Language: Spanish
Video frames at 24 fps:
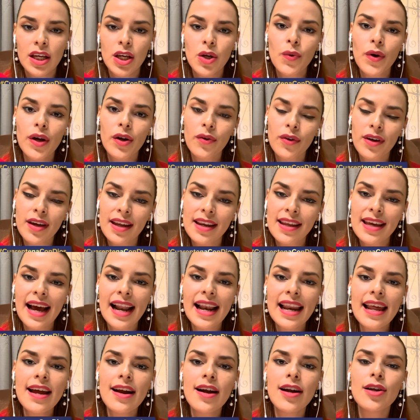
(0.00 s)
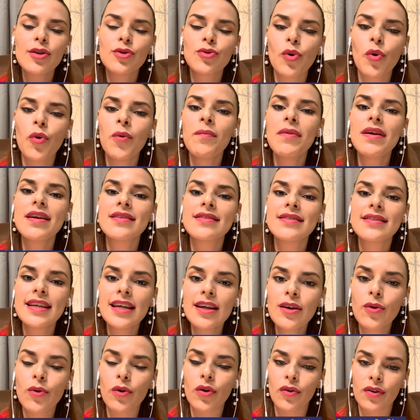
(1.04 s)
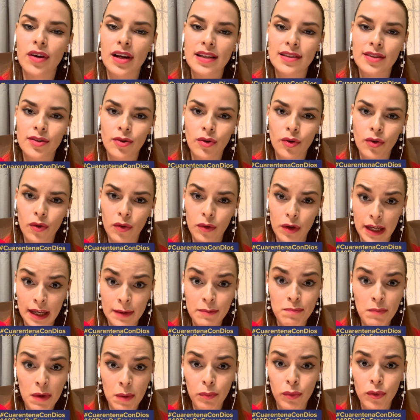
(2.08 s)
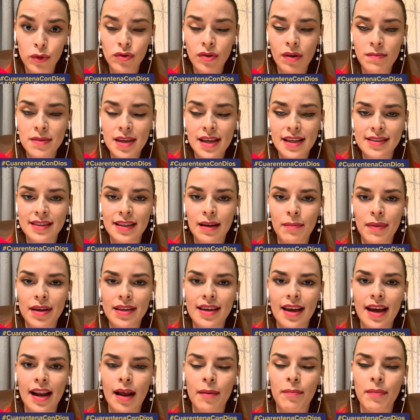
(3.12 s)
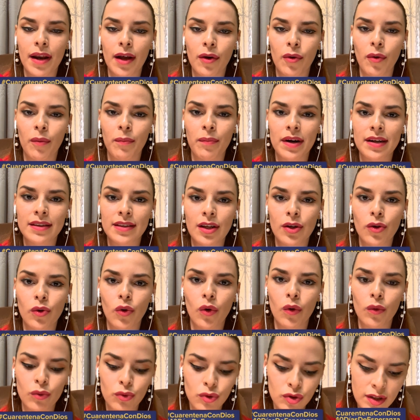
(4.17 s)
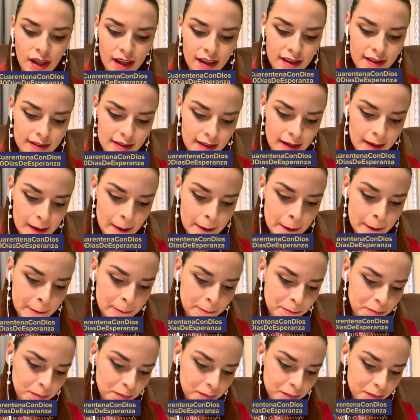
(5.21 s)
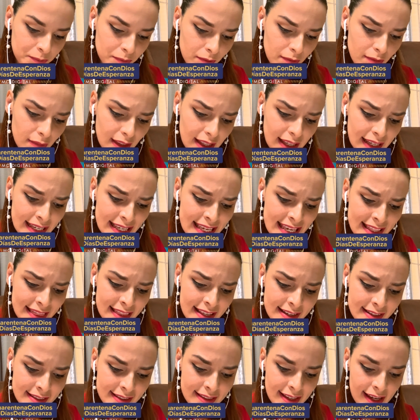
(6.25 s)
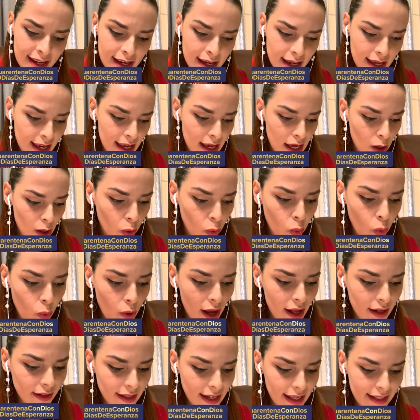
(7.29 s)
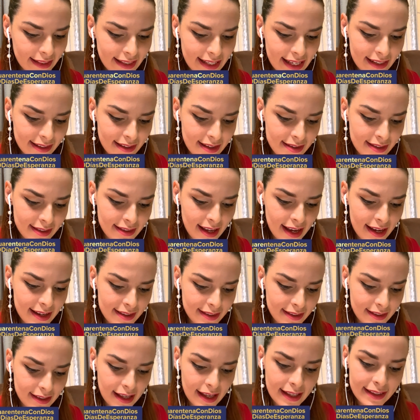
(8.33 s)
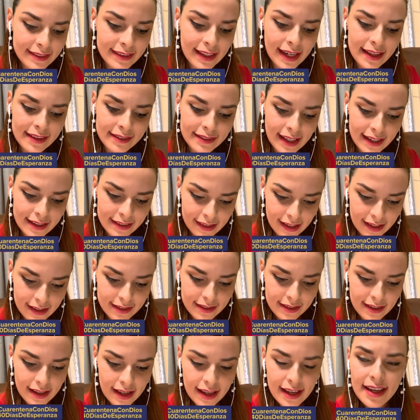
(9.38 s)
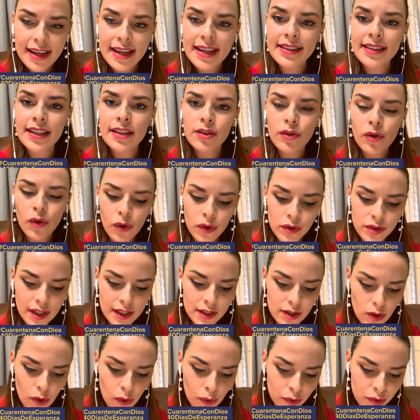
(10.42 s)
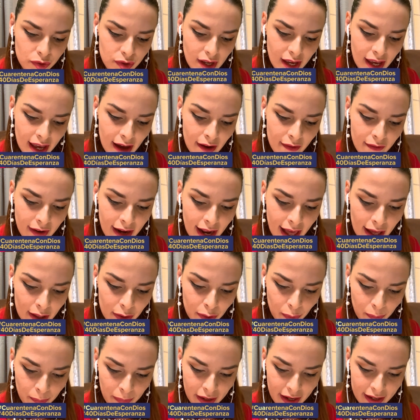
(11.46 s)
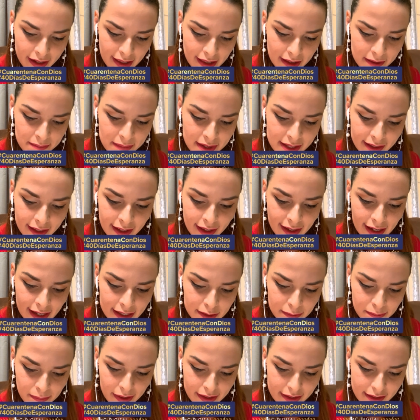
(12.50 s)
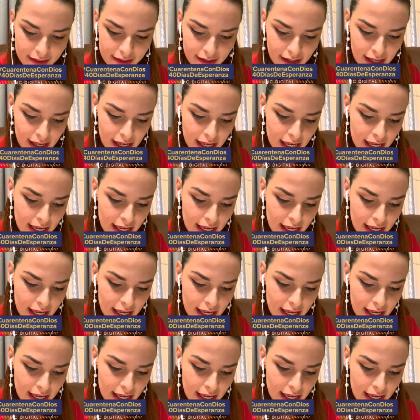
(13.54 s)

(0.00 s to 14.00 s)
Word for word: Y bueno, quería leerles un versículo que el Señor eh, me puso a mí esta mañana para compartir con ustedes. Y dice Juan 16, 33. Estas cosas os he hablado para que en mí tengáis paz.